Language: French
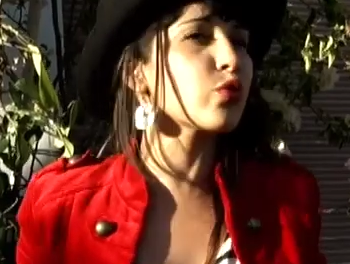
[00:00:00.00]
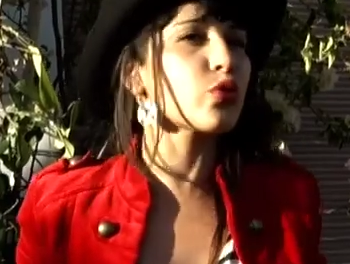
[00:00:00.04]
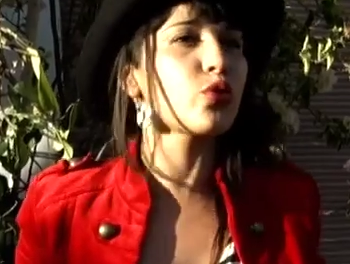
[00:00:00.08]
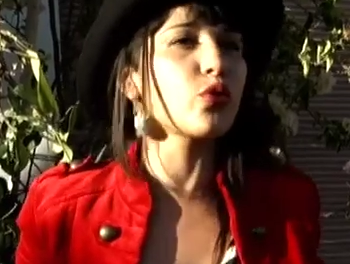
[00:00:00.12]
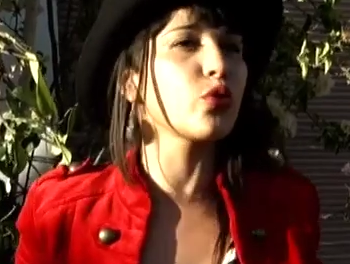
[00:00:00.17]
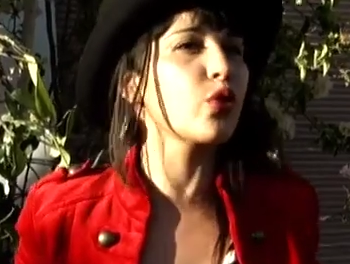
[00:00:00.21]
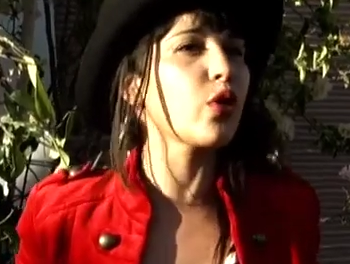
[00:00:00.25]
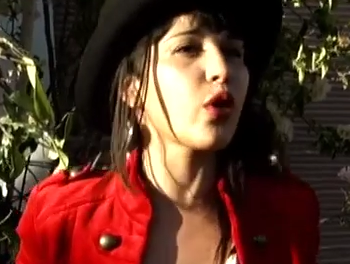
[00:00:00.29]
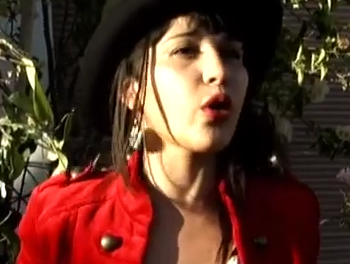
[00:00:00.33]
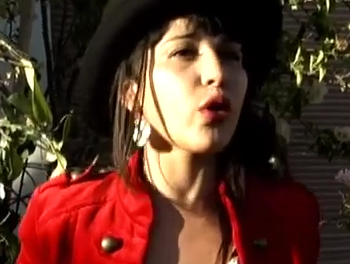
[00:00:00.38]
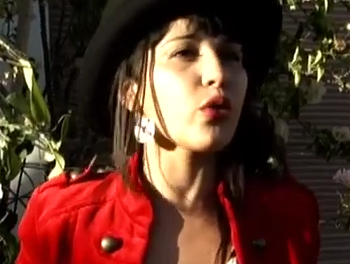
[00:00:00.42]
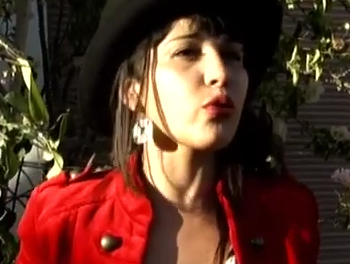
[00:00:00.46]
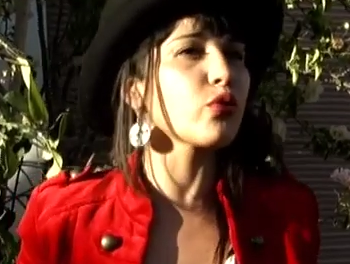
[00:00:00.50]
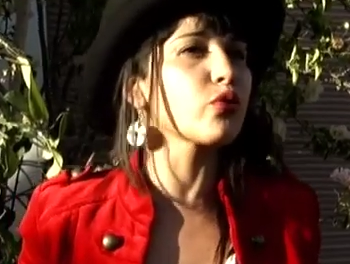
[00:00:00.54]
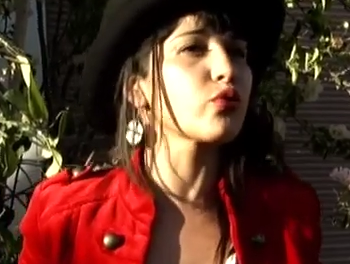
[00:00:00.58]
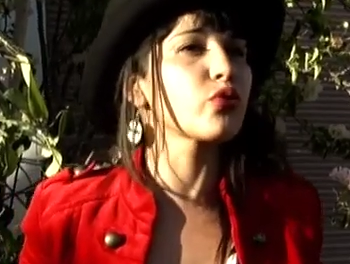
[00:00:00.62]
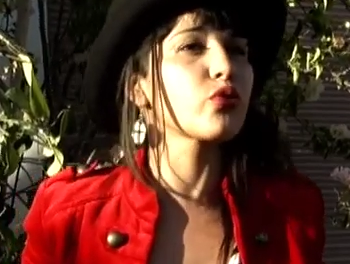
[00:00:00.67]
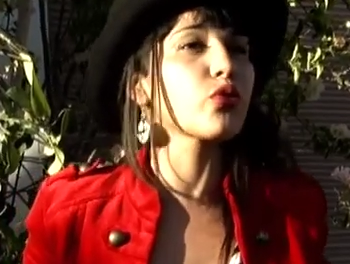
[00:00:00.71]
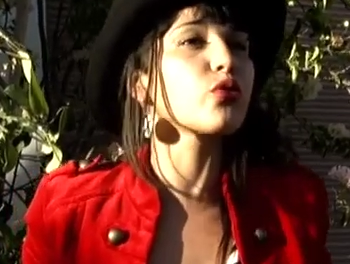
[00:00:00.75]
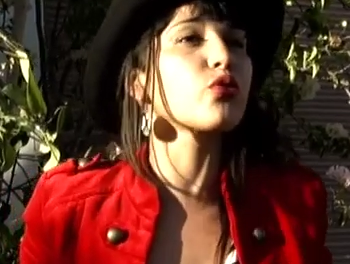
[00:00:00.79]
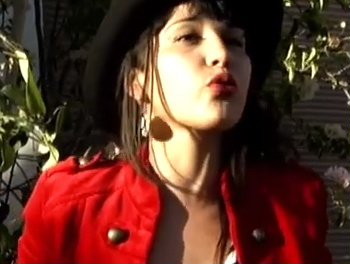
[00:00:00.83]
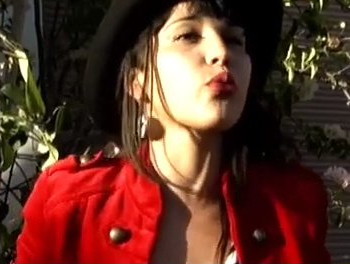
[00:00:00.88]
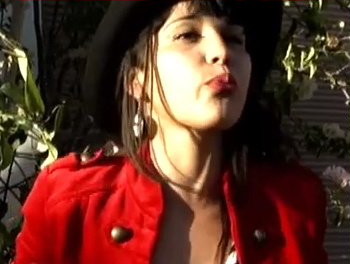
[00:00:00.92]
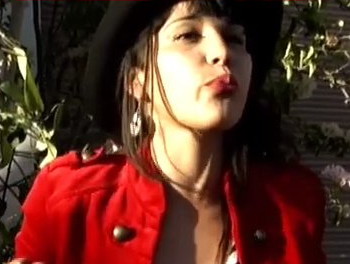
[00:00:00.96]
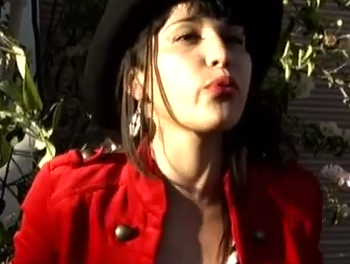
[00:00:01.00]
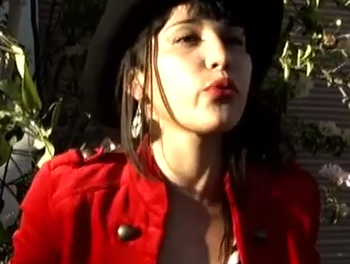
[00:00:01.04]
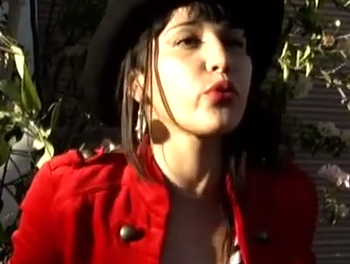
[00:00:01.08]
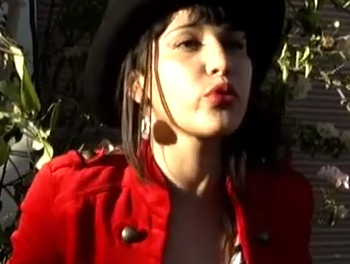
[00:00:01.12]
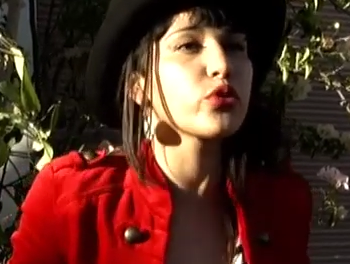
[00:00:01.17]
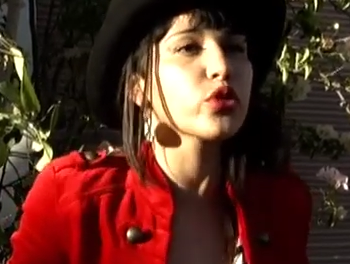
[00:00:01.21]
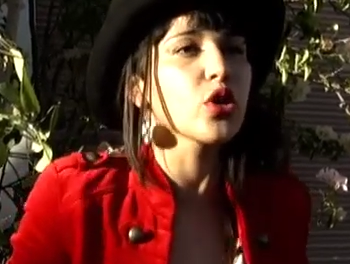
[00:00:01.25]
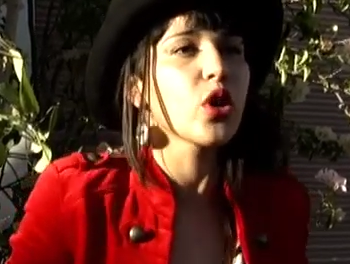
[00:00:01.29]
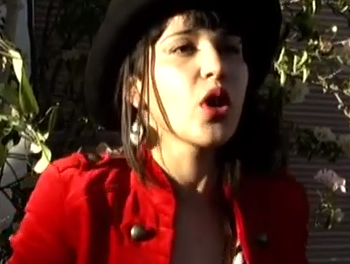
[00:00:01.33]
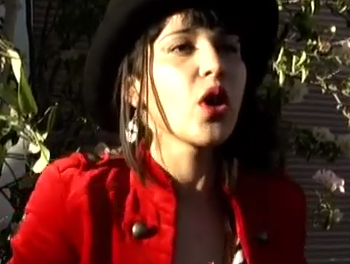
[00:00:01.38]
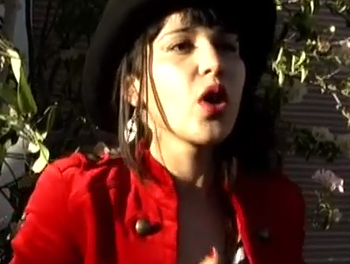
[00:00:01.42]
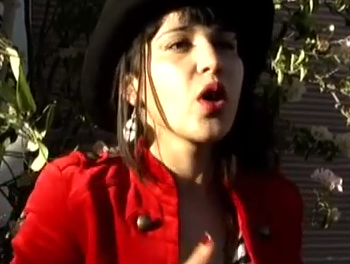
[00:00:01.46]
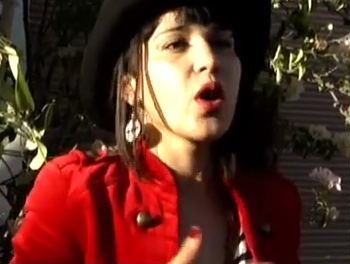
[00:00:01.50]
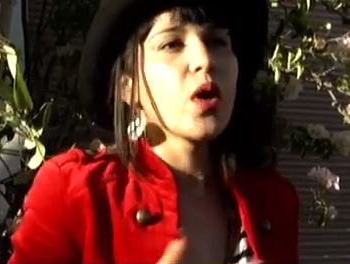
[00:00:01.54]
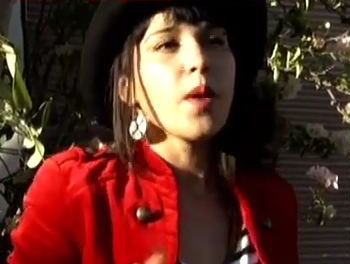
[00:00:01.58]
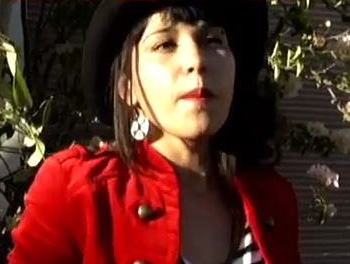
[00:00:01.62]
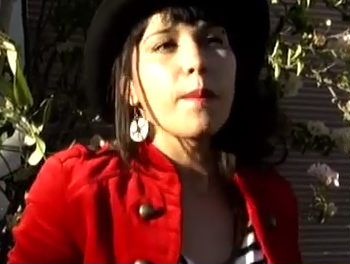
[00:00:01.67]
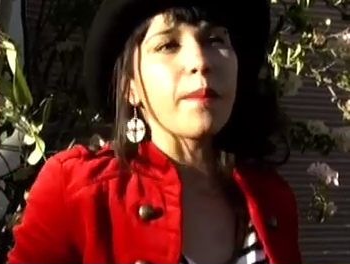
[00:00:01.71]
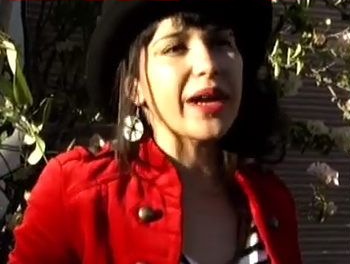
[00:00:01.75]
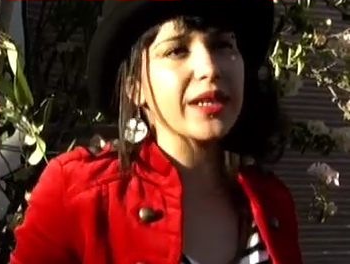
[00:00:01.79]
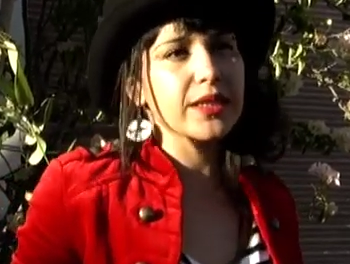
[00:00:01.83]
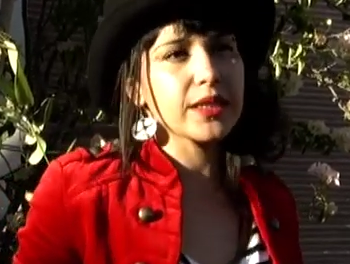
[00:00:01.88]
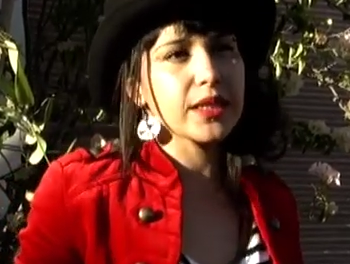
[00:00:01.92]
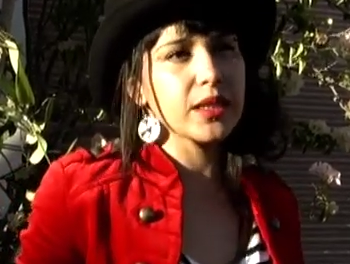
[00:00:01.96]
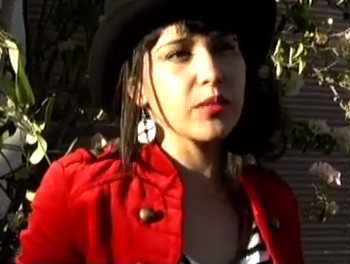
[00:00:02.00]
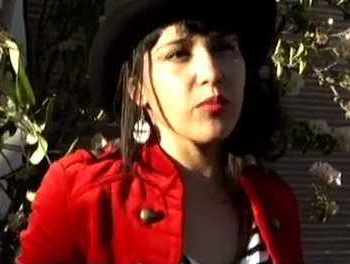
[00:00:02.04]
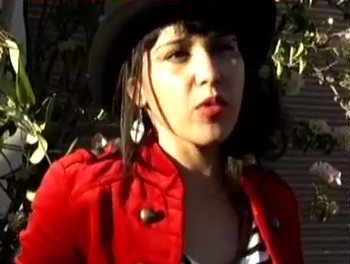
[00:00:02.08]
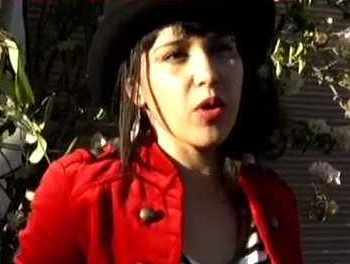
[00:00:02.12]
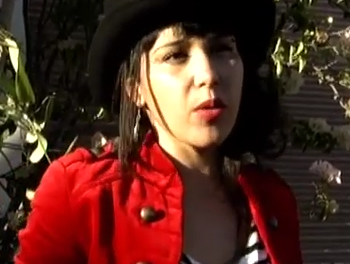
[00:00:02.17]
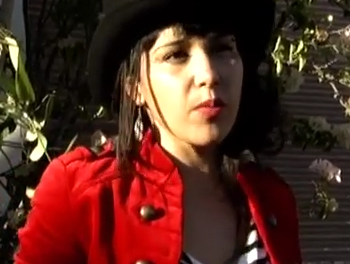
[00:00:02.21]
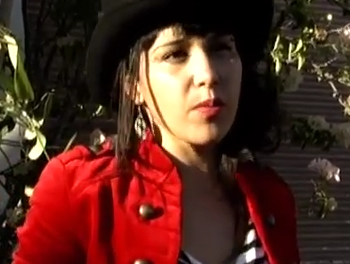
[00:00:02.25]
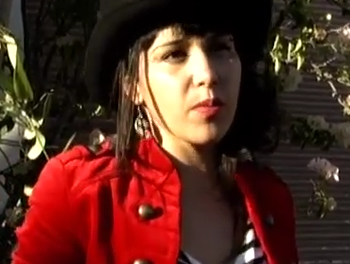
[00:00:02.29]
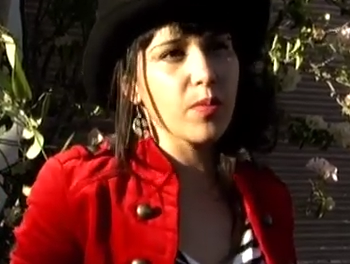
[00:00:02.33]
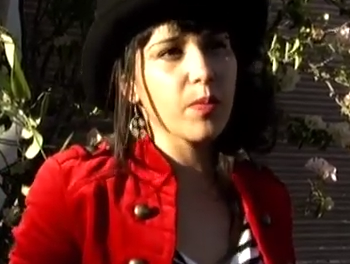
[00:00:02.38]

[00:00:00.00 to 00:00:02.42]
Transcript: couleur ou deux de plus maximum.